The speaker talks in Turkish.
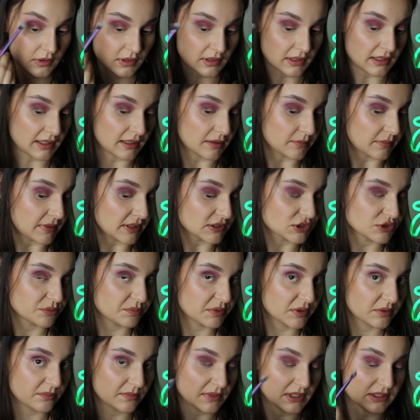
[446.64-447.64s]
Yani bence
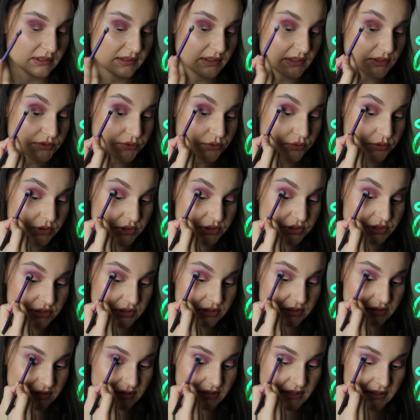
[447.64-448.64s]
pigmentasyon
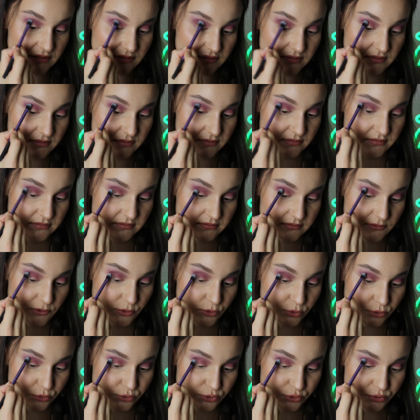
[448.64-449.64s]
açısından
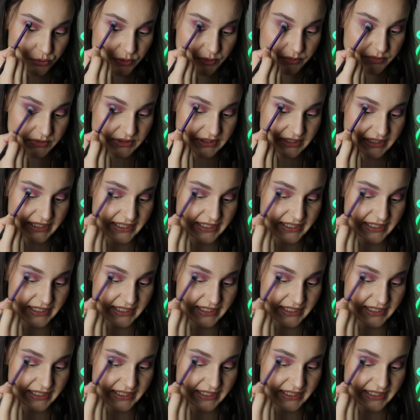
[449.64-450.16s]
konuşmamıza